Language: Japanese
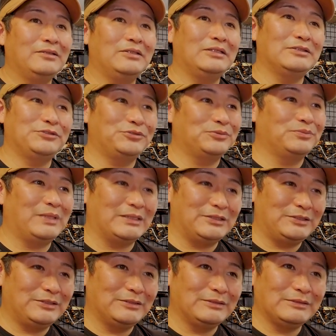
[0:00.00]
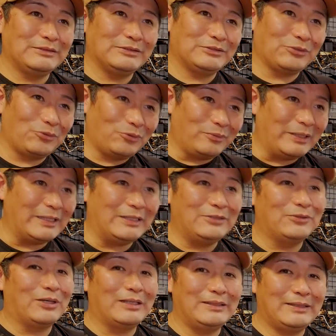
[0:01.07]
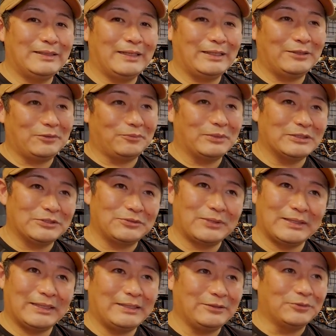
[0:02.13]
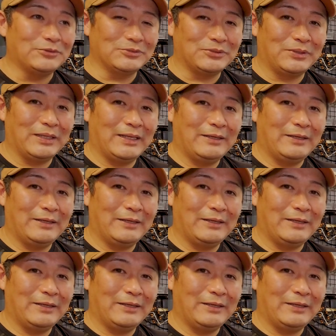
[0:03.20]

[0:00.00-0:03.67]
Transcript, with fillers: でまあそこまで人は行ってないけど、まあ、それなりにおると